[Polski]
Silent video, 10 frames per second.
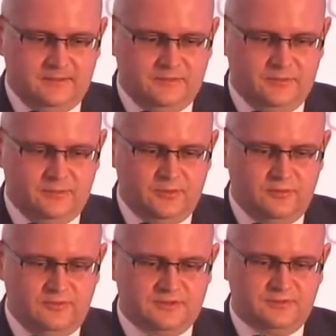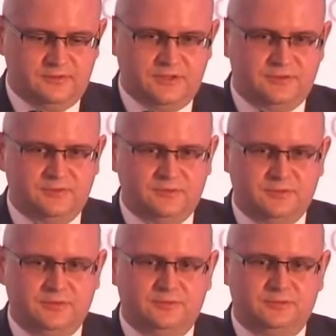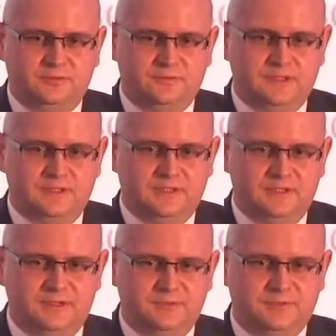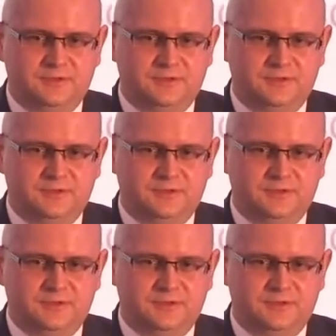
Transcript: Drugą ważną rzeczą, którą uwzględnialiśmy